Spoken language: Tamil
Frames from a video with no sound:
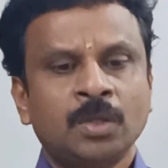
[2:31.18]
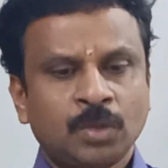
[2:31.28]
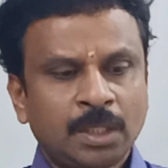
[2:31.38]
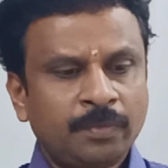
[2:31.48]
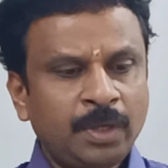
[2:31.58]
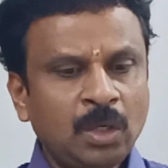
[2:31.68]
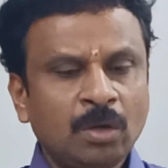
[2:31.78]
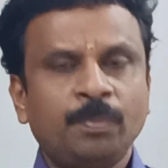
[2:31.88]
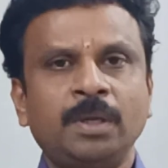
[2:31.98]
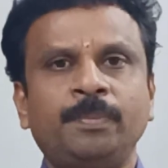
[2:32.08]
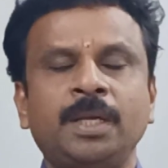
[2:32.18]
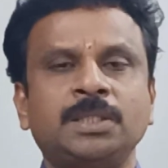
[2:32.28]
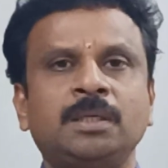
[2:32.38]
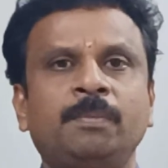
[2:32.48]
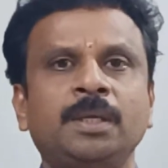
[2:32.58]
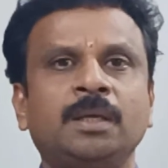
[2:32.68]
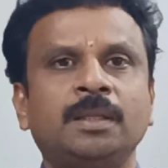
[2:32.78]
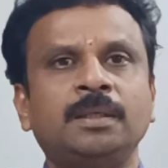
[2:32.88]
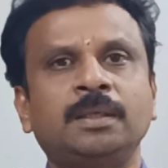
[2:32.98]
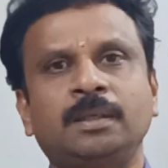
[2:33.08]
ஸோ இந்த வீடியோ ப்ரிப்பரேஷன்
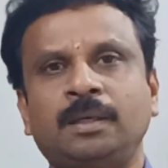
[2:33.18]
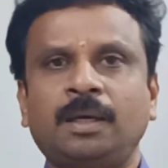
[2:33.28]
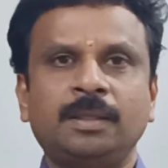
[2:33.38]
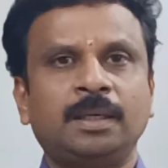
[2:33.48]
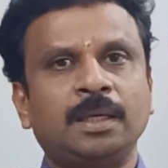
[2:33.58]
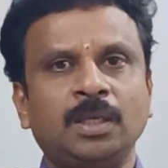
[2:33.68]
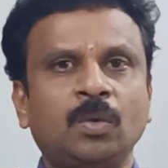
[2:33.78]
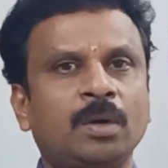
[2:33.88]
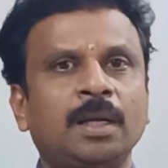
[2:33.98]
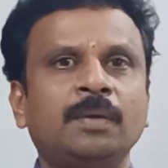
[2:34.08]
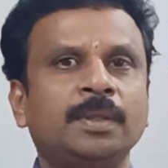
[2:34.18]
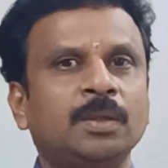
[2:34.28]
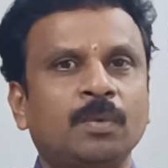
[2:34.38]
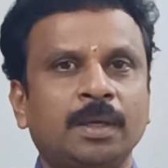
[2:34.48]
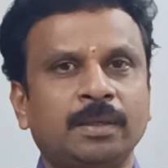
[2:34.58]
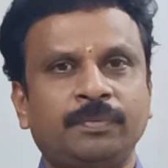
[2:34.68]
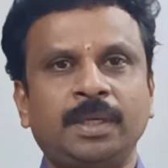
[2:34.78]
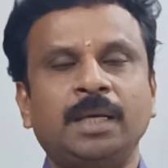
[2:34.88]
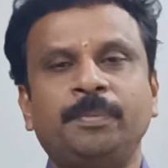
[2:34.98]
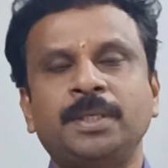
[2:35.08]
அப்படிங்கிறது அது நான் இன்னும் ஒரு நாள் வந்து உங்கள்கிட்ட
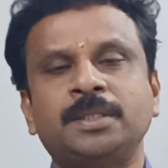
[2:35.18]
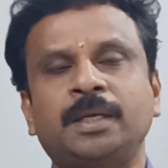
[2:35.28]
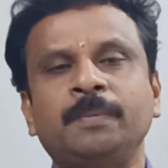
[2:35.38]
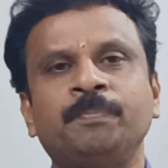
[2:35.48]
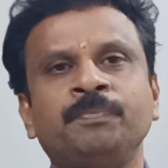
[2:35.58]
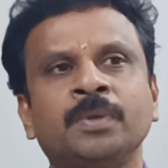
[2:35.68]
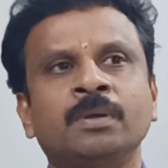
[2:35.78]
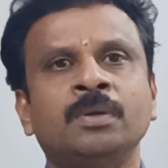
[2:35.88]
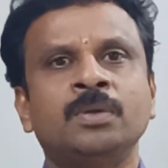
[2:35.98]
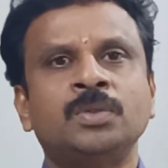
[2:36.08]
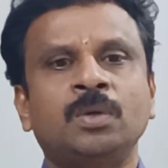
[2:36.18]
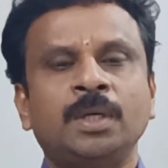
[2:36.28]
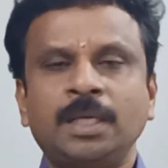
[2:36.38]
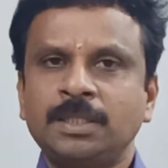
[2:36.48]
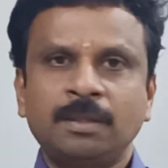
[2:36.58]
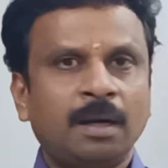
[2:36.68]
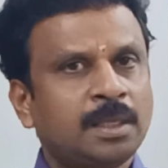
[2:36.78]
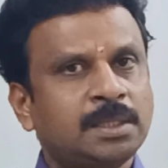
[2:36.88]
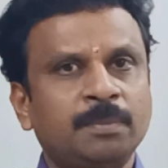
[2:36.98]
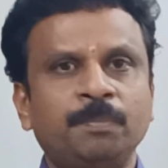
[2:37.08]
ஃப்ரீயாக பேசுகிறேன் ஸோ இட் இஸ் நாட்
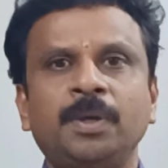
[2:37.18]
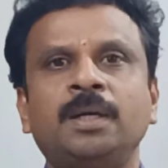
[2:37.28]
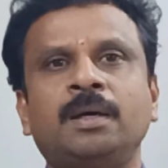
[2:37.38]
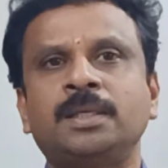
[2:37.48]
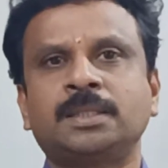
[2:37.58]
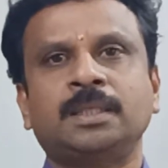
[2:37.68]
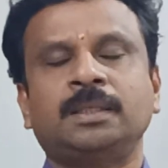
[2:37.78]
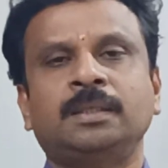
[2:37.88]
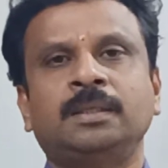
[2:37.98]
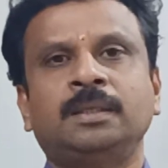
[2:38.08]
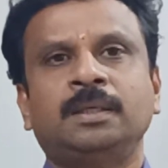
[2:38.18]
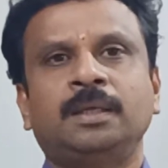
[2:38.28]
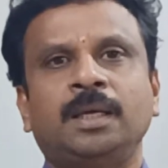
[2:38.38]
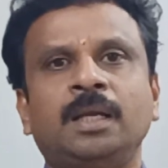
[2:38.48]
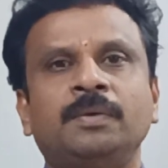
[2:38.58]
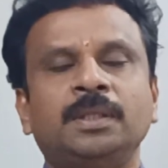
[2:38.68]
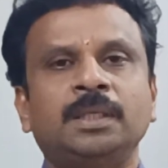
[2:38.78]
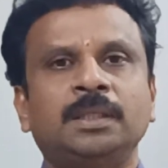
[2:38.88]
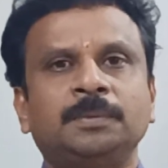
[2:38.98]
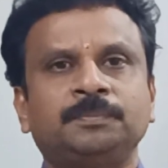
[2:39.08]
அ சிம்பிள் டாஸ்க்கு ஏன்னா வந்து
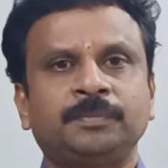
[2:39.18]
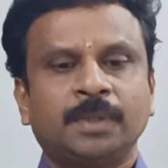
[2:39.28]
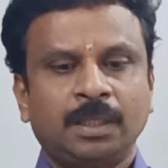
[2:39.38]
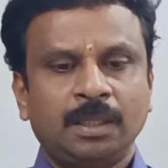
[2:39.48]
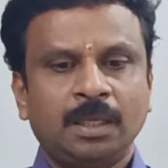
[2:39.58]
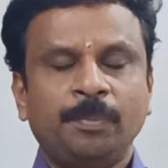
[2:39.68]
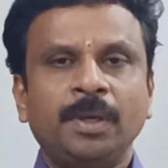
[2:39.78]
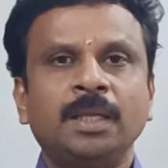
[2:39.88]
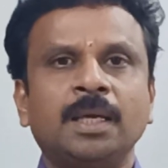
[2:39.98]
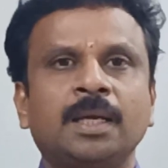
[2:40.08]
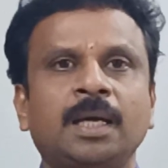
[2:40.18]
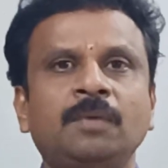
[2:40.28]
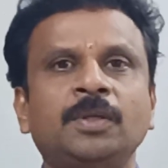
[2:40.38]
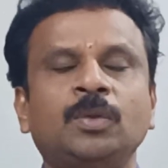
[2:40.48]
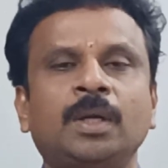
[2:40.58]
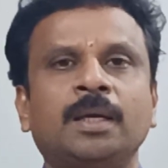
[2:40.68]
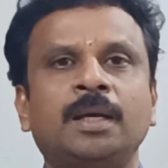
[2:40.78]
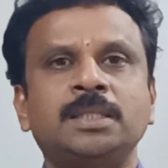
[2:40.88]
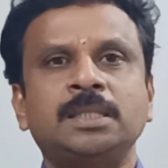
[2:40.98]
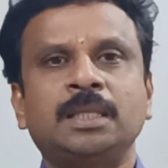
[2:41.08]
இது எப்படி நீங்கள் கல்வி
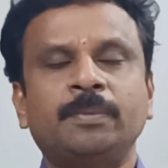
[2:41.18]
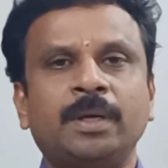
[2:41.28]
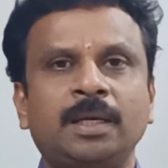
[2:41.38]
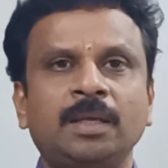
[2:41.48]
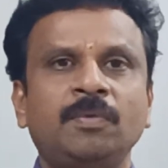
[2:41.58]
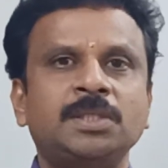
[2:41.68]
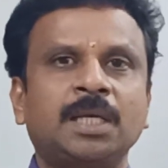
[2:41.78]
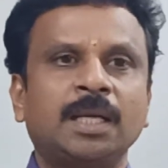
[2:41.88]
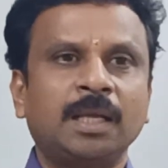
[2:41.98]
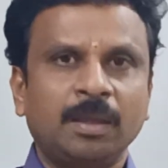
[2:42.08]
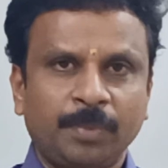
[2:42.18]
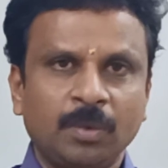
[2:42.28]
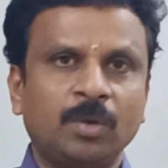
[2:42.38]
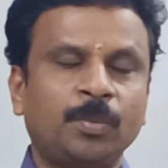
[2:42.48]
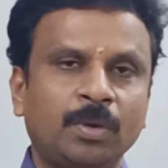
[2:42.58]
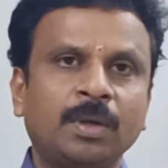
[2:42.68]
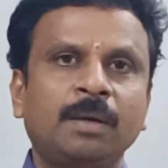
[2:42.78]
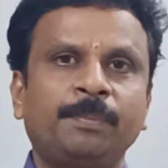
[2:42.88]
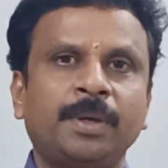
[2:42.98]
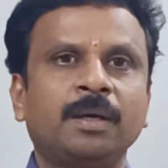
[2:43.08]
தொலைக்காட்சி அந்த மாதிரி டிவி சேனல்லாம் எப்படி ஒரு
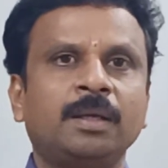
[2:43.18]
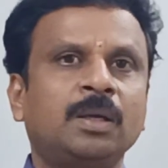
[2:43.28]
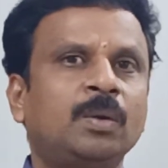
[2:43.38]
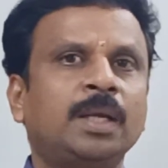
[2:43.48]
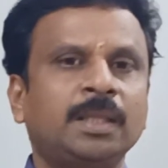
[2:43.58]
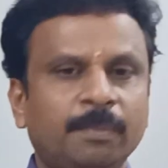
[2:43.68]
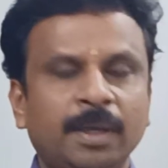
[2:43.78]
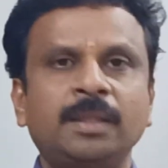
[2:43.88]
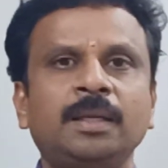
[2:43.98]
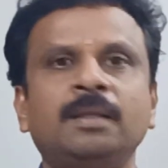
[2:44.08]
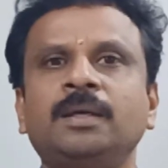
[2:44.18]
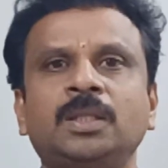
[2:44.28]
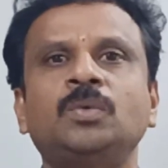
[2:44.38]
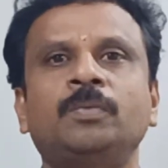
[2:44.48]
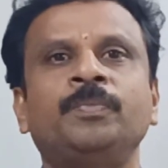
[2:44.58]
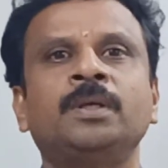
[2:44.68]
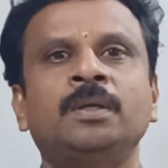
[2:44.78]
ப்ரோக்ராம் பார்க்குறீங்களோ அந்த மாதிரி தான் இதுவும்